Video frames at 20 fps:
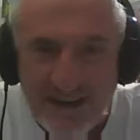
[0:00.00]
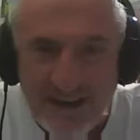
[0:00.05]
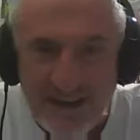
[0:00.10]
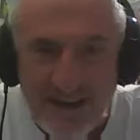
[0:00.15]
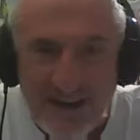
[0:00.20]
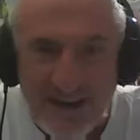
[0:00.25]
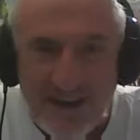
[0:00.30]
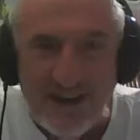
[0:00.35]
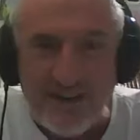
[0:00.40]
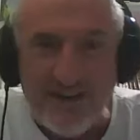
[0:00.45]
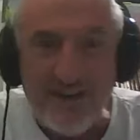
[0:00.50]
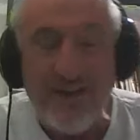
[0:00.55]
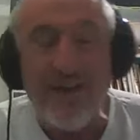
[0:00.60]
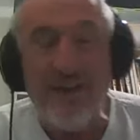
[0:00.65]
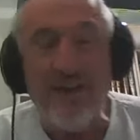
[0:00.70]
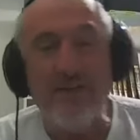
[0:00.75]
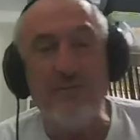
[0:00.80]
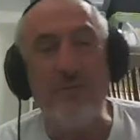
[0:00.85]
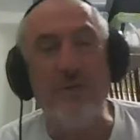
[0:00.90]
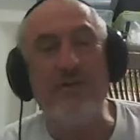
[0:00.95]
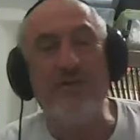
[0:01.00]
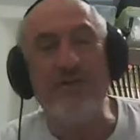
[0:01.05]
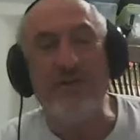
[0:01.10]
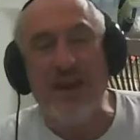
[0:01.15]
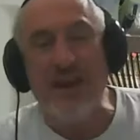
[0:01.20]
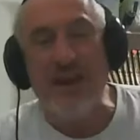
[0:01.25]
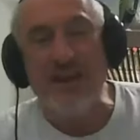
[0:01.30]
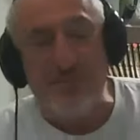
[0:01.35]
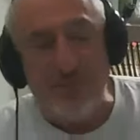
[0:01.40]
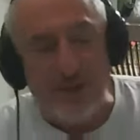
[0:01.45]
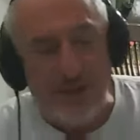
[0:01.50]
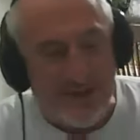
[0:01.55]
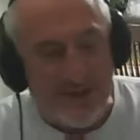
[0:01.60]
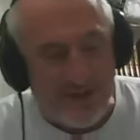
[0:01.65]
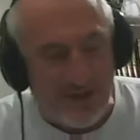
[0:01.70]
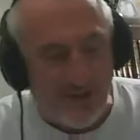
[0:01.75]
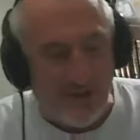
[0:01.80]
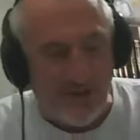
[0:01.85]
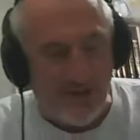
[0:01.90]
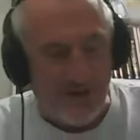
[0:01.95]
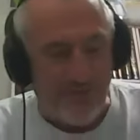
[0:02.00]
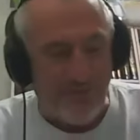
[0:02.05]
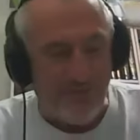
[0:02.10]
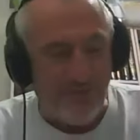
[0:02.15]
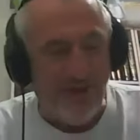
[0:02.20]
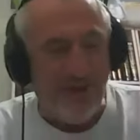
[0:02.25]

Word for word: колен мы все и происходим.